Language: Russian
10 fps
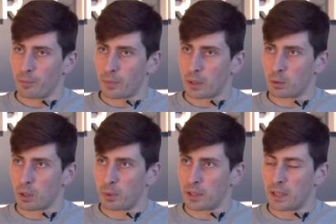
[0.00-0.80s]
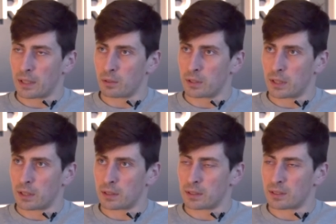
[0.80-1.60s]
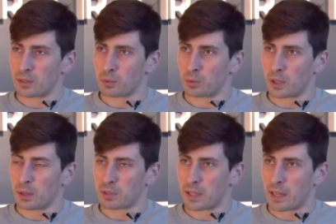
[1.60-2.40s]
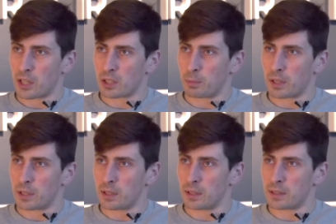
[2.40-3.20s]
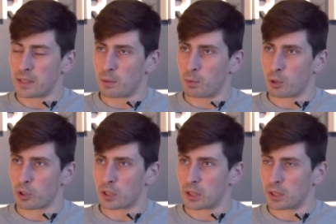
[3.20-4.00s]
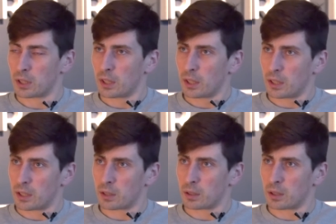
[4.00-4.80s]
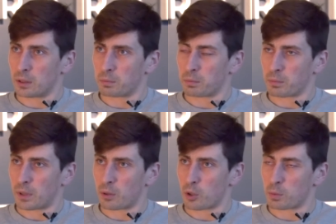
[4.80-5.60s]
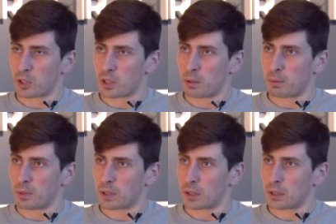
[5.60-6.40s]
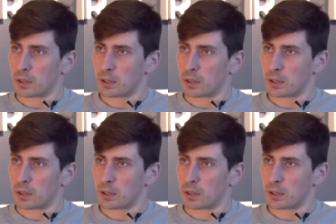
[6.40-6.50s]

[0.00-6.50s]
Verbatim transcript: которые притягивают за них, ну, к ним стараешься прийти, за них бьешься. Это хороший положительный момент.